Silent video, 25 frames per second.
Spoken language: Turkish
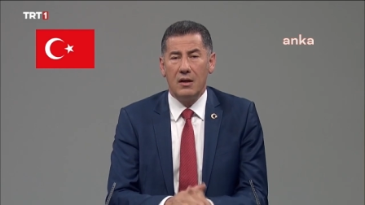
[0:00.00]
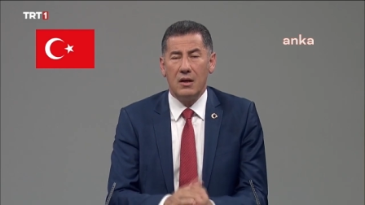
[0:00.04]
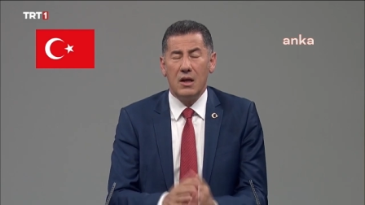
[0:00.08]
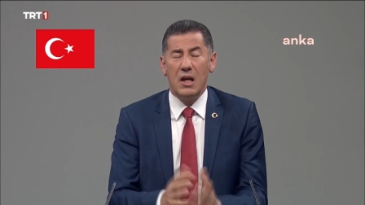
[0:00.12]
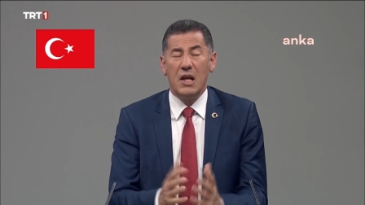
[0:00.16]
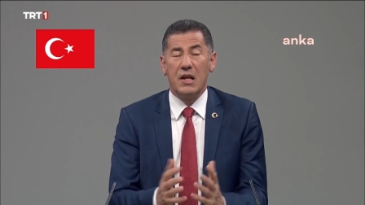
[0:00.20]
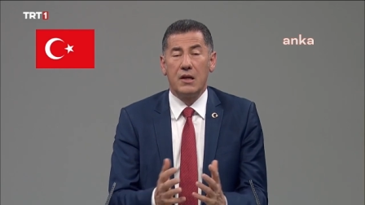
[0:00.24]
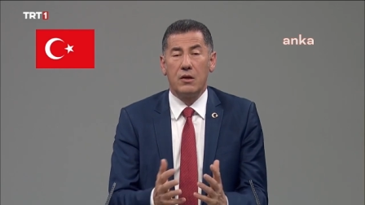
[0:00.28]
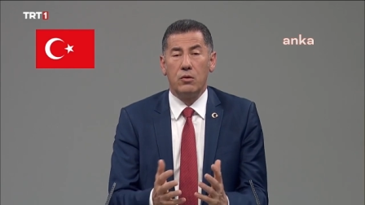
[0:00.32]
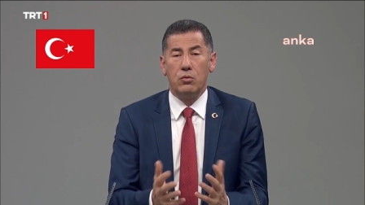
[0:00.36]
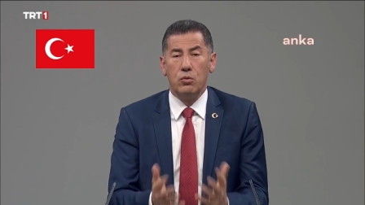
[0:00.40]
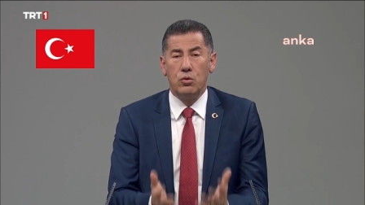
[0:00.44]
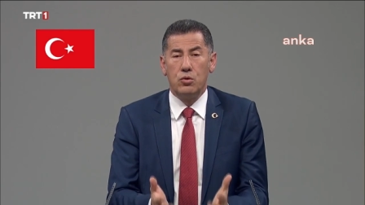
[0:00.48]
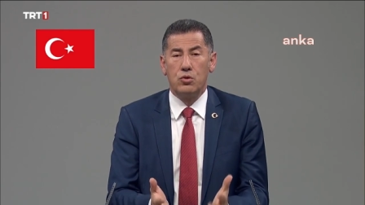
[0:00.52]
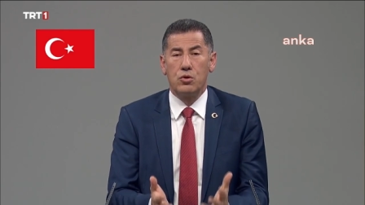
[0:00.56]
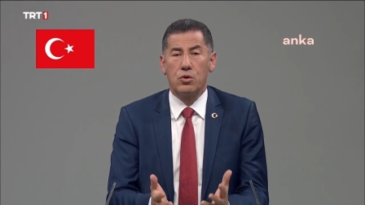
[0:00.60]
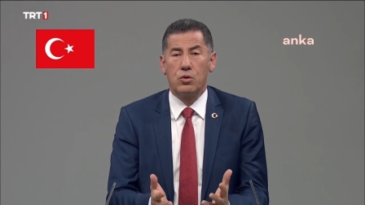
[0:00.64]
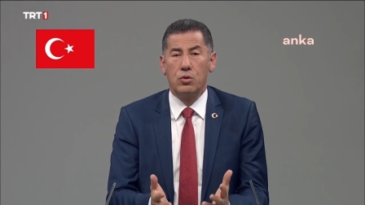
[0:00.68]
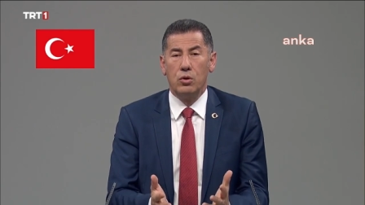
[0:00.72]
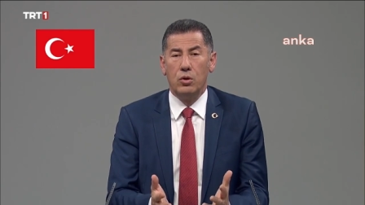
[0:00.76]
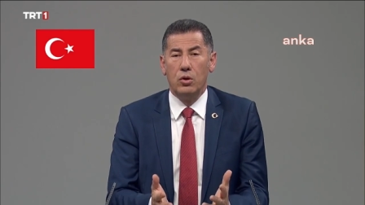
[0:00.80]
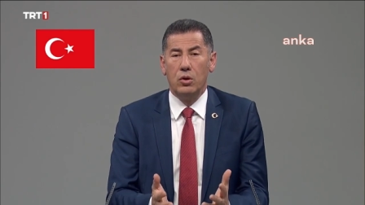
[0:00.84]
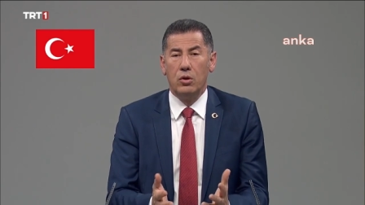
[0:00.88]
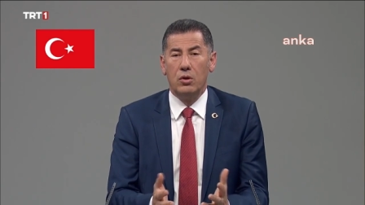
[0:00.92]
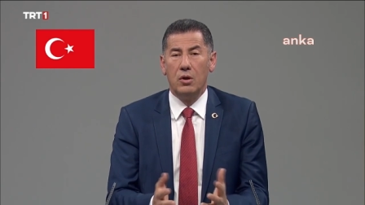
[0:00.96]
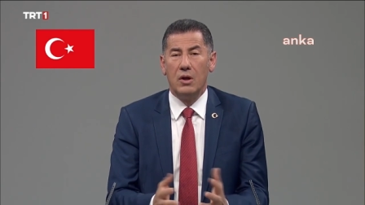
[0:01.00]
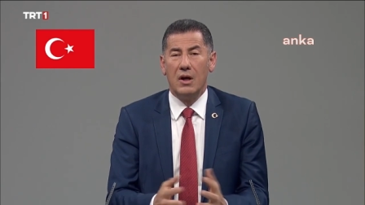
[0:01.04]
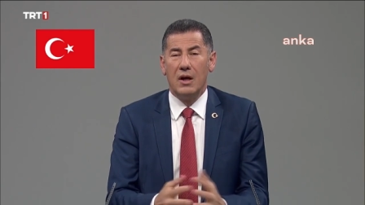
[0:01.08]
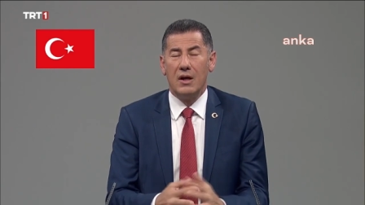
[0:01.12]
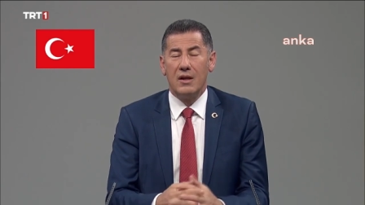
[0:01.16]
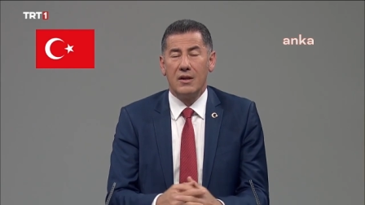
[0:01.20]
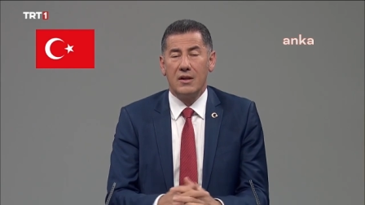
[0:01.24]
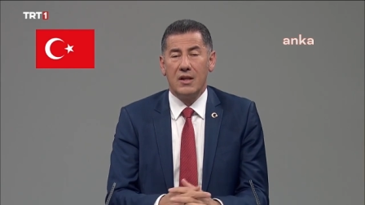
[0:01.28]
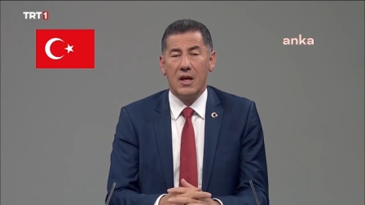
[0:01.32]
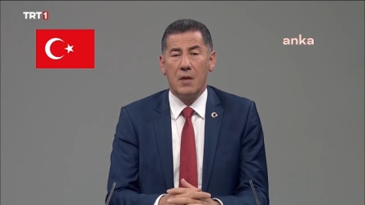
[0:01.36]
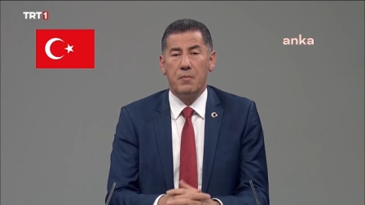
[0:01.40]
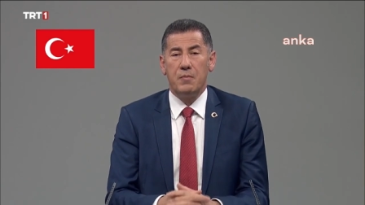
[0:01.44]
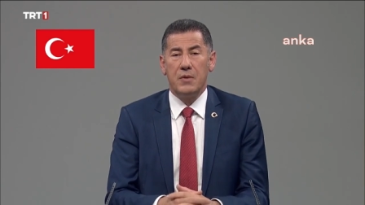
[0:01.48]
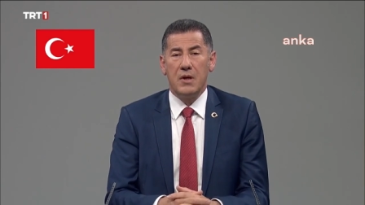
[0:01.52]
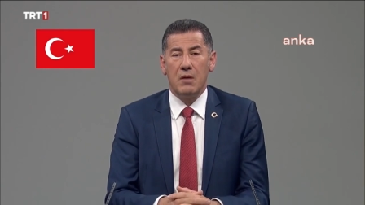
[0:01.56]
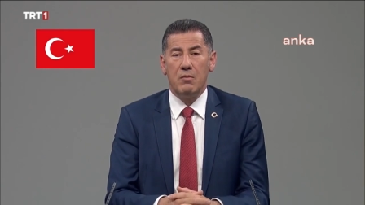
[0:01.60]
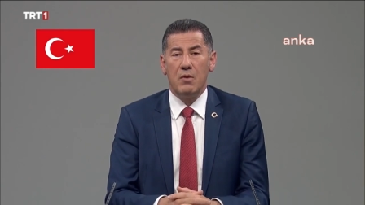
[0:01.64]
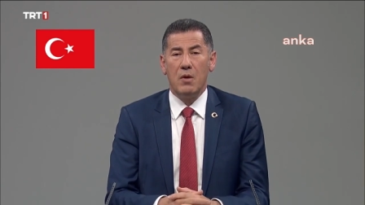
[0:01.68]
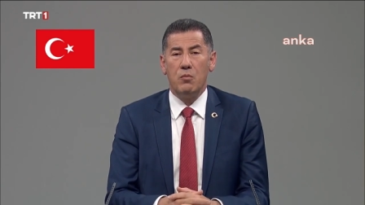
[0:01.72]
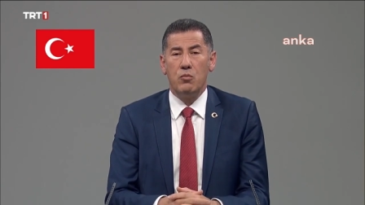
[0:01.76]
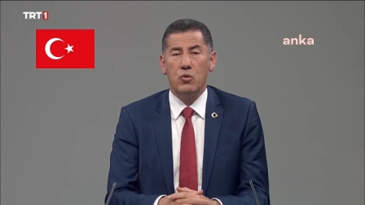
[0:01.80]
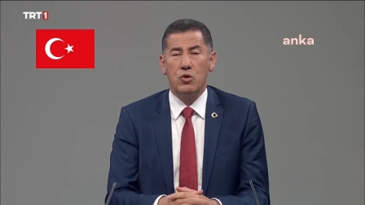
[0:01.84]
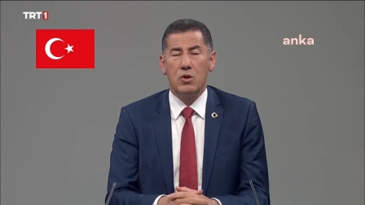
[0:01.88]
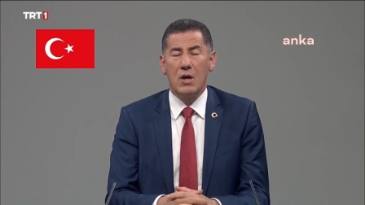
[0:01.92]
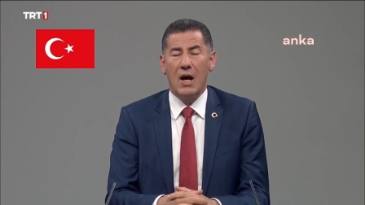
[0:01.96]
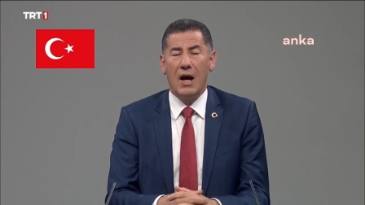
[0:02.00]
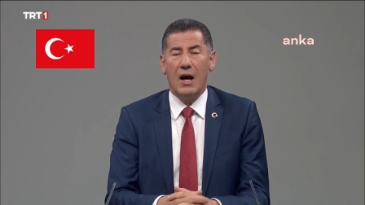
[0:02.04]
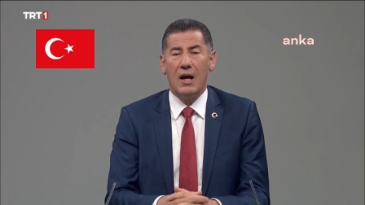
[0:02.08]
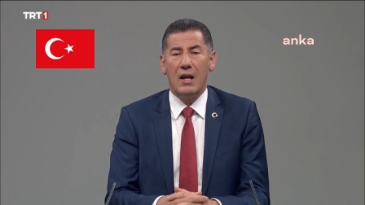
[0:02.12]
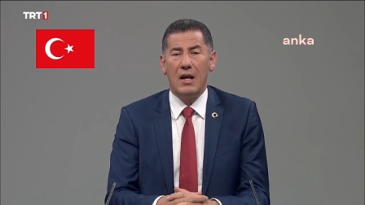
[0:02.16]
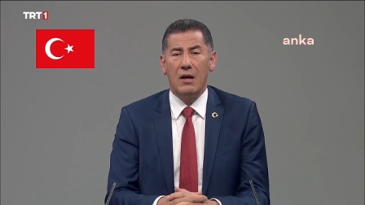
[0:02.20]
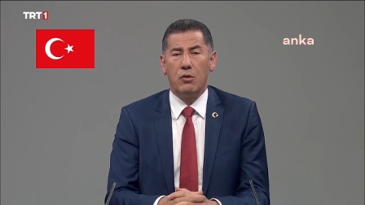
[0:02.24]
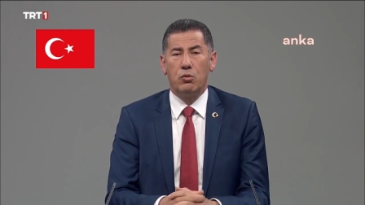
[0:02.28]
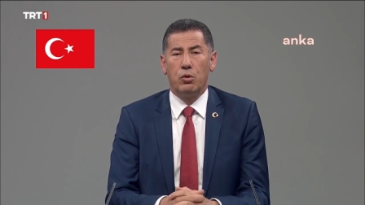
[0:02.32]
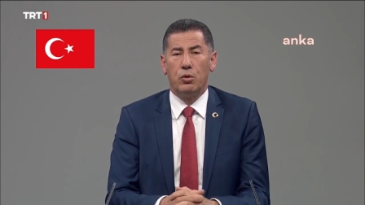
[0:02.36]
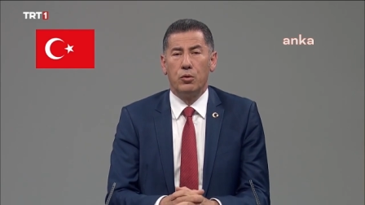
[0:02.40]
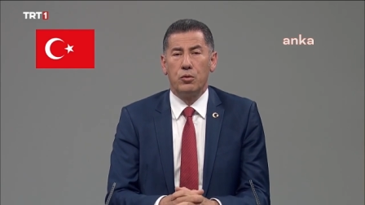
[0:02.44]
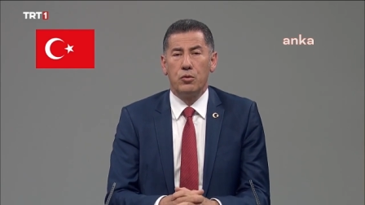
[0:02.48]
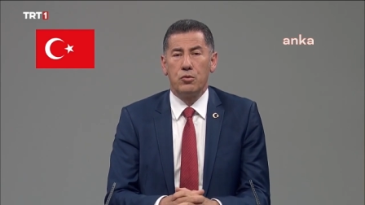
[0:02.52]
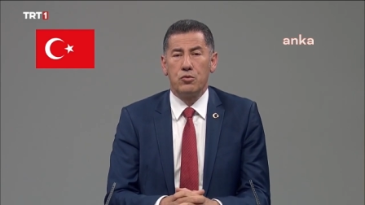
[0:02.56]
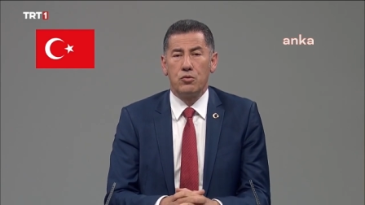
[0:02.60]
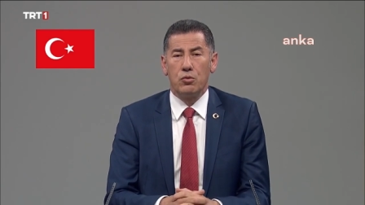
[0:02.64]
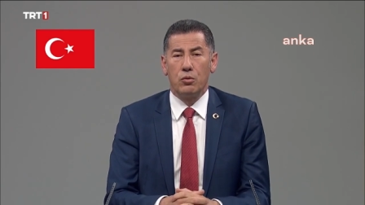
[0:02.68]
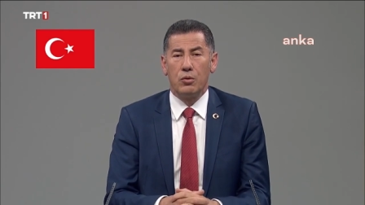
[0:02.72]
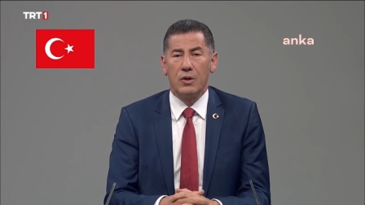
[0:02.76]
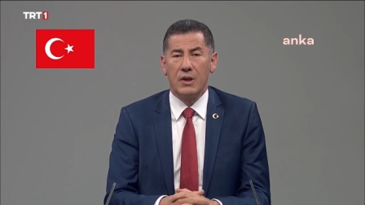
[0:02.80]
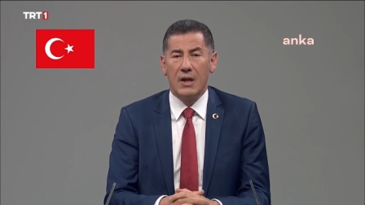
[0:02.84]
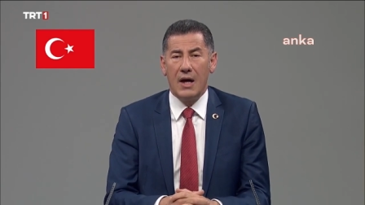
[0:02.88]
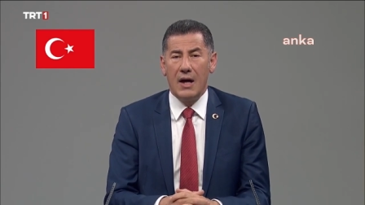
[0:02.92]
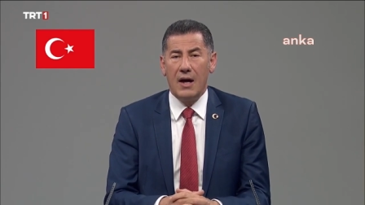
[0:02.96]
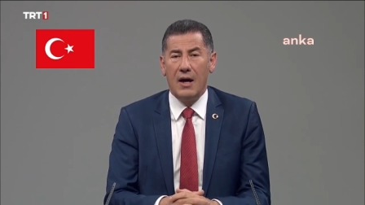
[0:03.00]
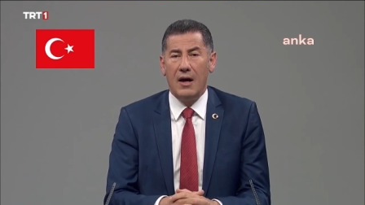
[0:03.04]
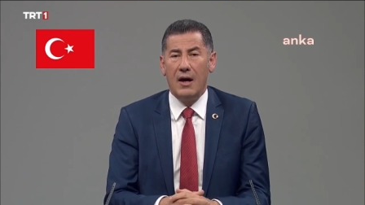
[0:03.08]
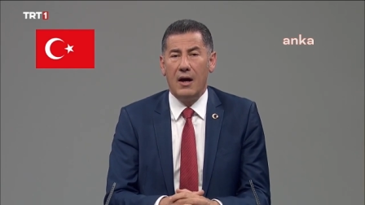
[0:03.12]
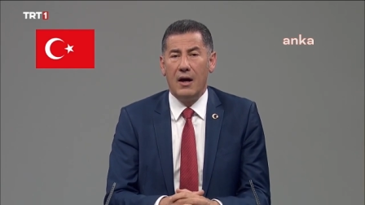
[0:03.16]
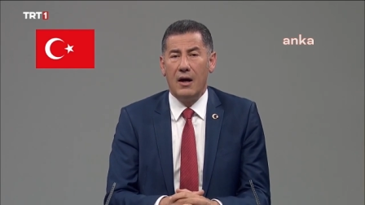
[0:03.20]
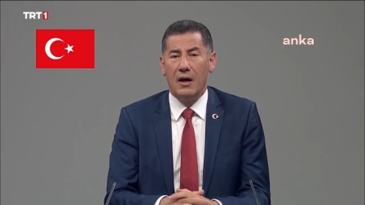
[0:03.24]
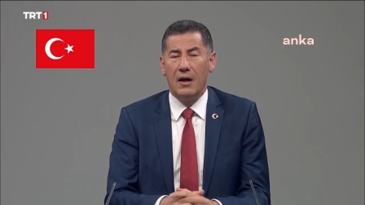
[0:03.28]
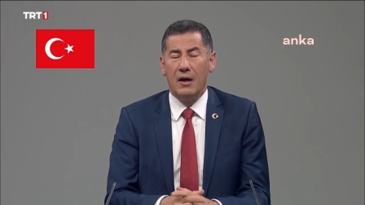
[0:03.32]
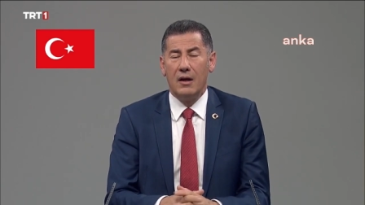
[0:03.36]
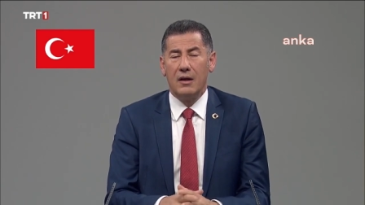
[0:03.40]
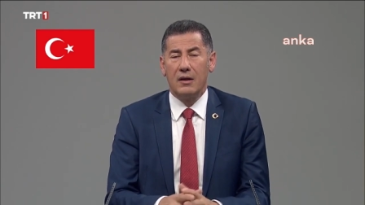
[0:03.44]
ilk üç gün depreme müdahale konusunda